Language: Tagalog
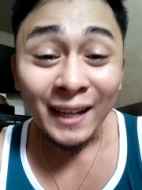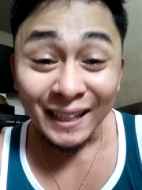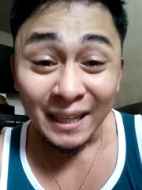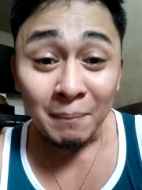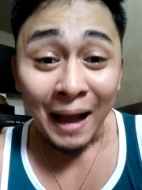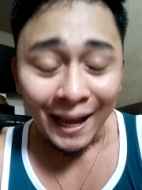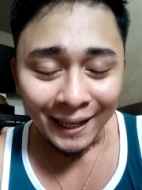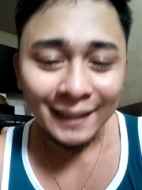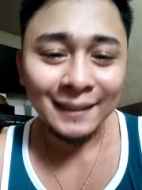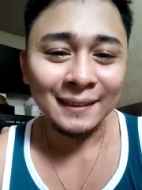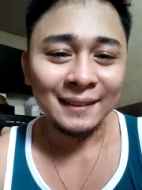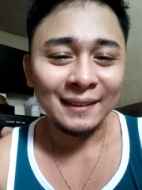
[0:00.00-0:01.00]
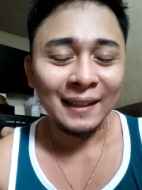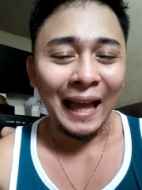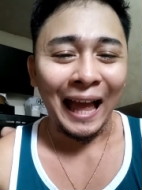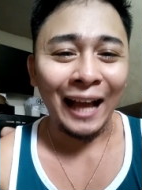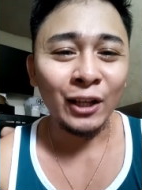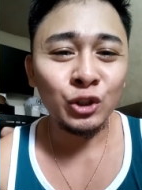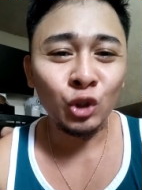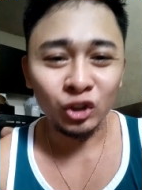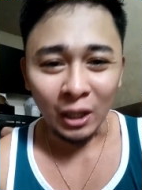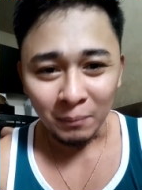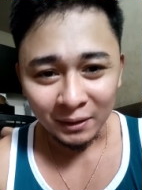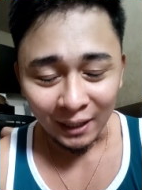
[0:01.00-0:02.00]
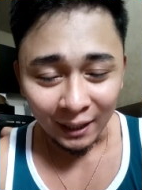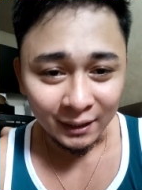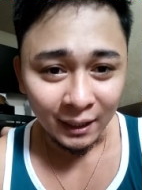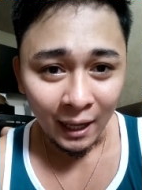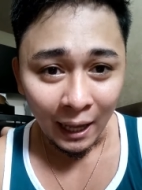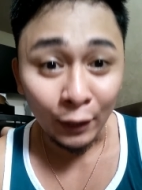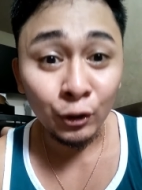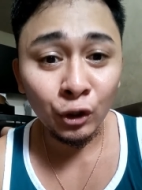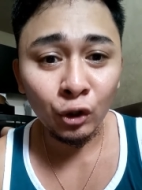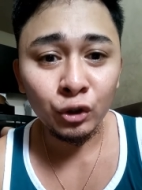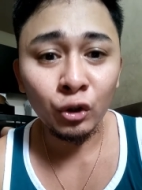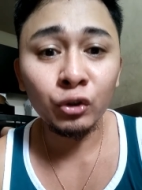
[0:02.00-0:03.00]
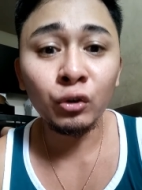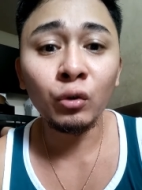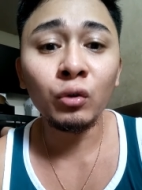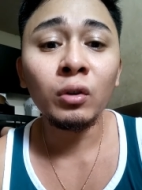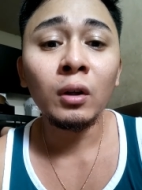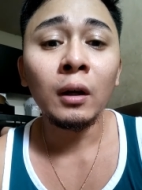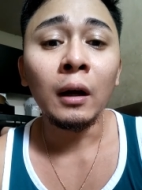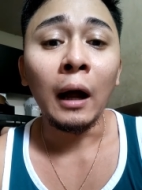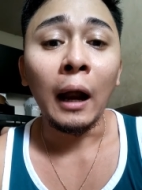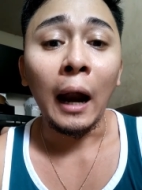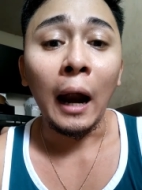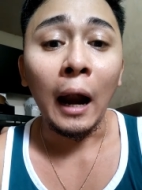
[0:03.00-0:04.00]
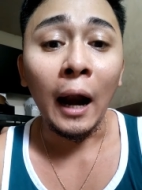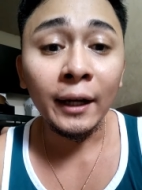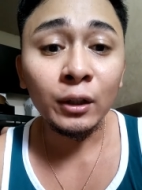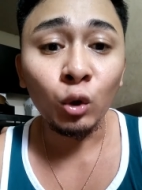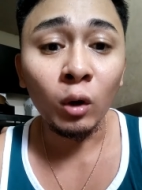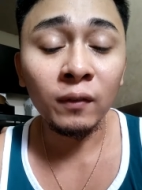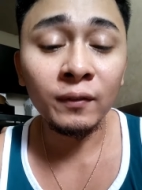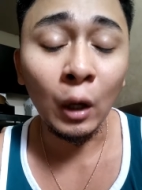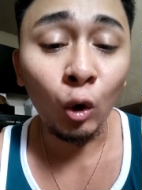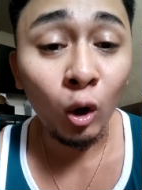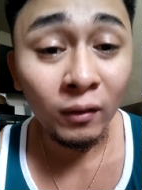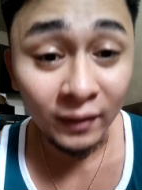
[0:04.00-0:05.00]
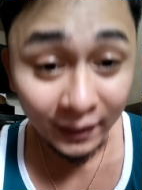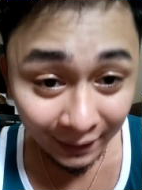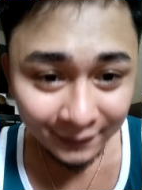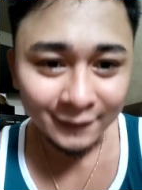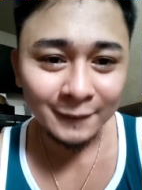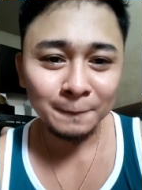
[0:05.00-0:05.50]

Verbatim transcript: ng imahen ang Diyos Ama sa kanila. Ano yon Yun yung Ark of the Covenant.